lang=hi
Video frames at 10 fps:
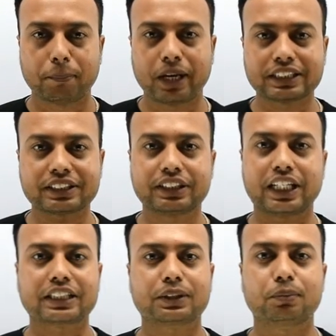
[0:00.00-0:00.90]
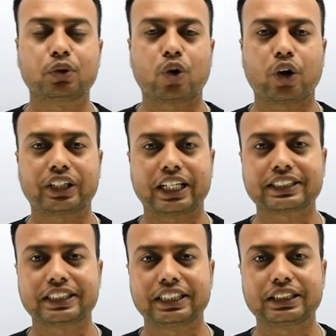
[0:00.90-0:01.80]
बेस्ट टेक्स्ट बुक और
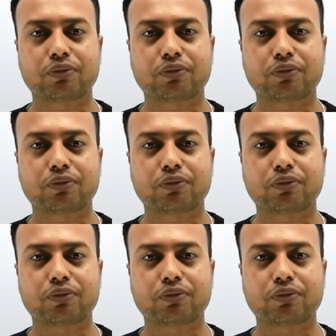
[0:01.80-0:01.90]
टेस्ट सीरीज